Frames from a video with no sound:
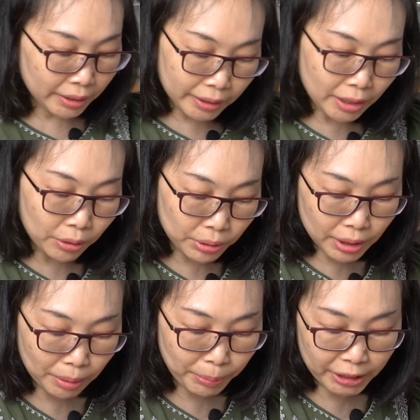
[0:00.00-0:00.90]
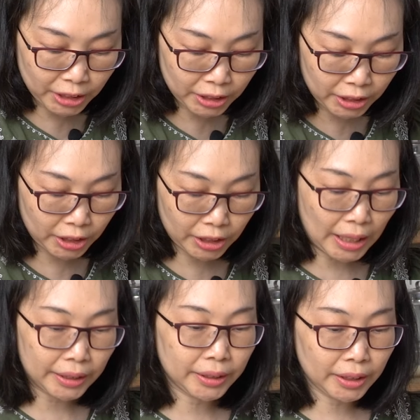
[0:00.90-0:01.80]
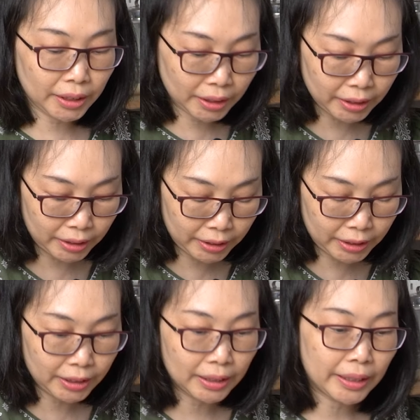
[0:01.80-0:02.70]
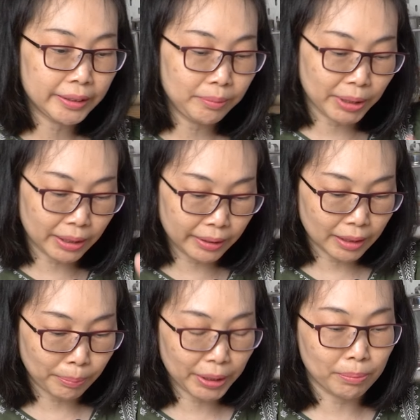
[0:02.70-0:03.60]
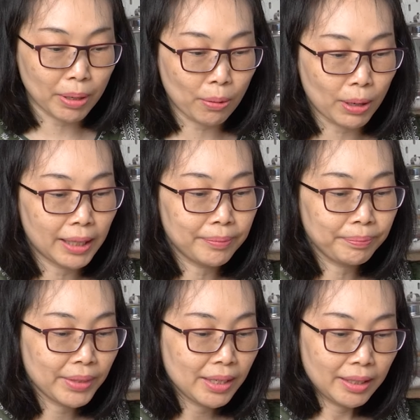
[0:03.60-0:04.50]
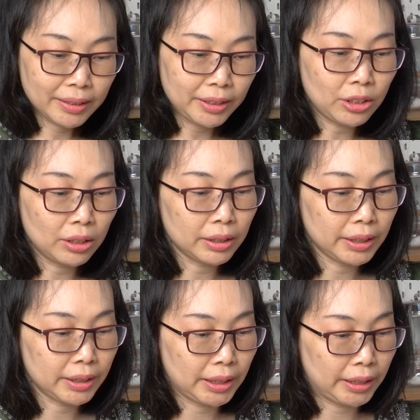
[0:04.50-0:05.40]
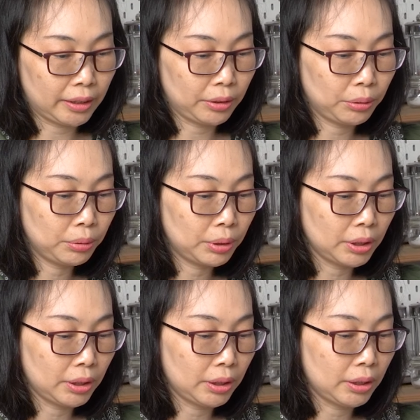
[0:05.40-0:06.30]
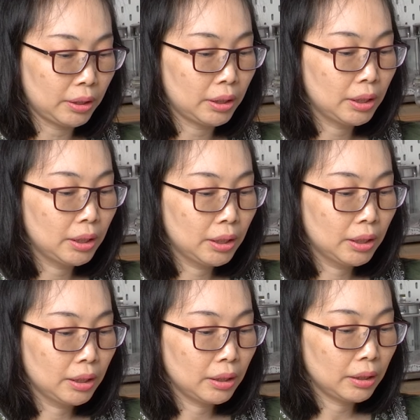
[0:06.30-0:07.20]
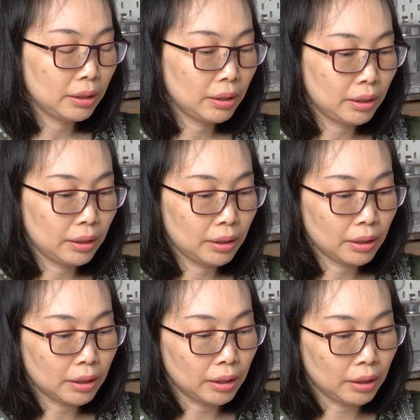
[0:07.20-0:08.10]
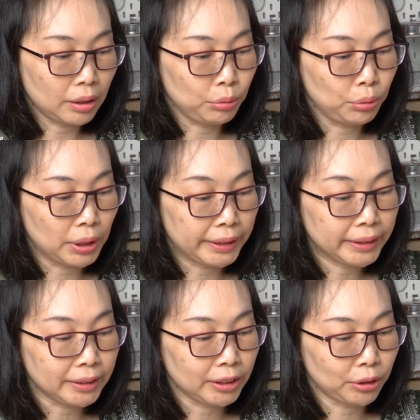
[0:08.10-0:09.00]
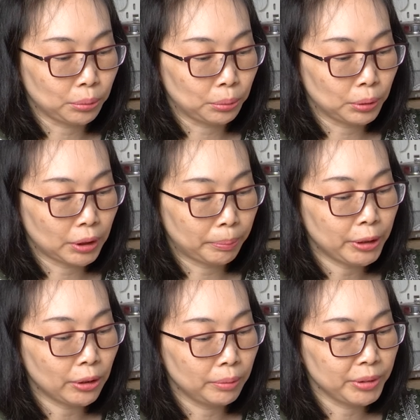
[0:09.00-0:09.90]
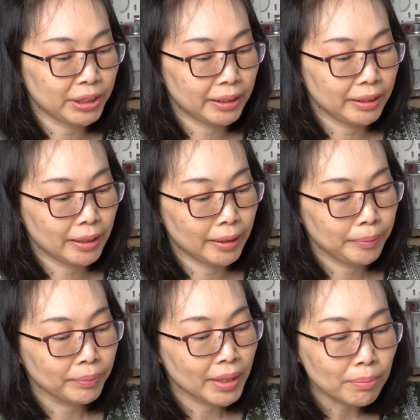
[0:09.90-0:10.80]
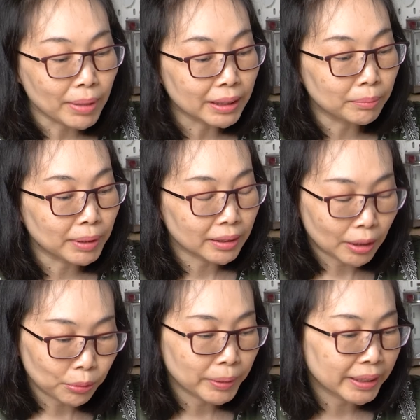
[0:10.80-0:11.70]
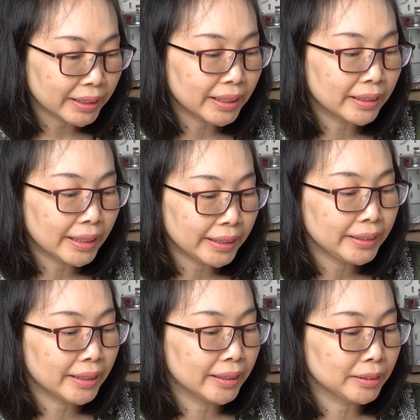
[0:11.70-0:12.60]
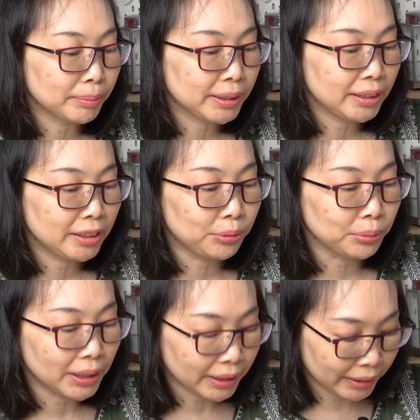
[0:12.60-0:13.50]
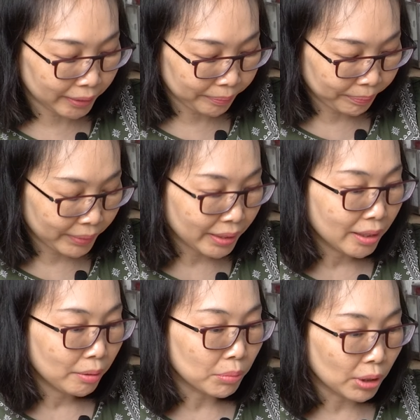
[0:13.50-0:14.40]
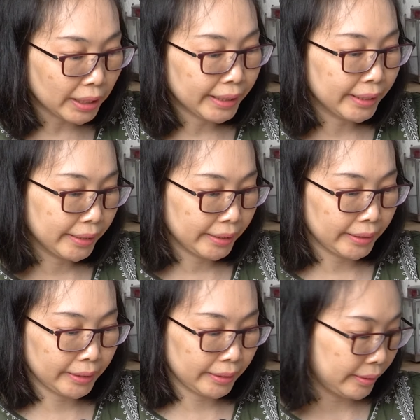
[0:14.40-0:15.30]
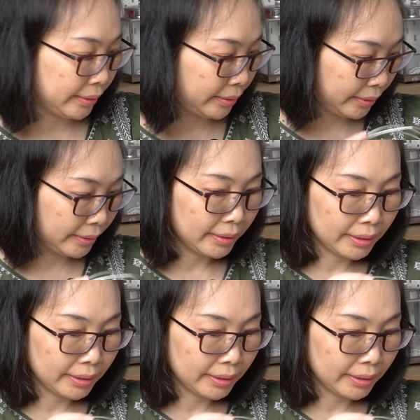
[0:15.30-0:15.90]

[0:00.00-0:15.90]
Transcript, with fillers: kita nggak usah sampai gini-giniin lagi, gini-giniin lagi biar dia sampai ke bawah. Jadi kalau kitchen aid itu uh, keunggulannya di situ. Tapi kalau misalnya teman-teman tahu merek yang lain yang seperti ini juga ya, boleh uh,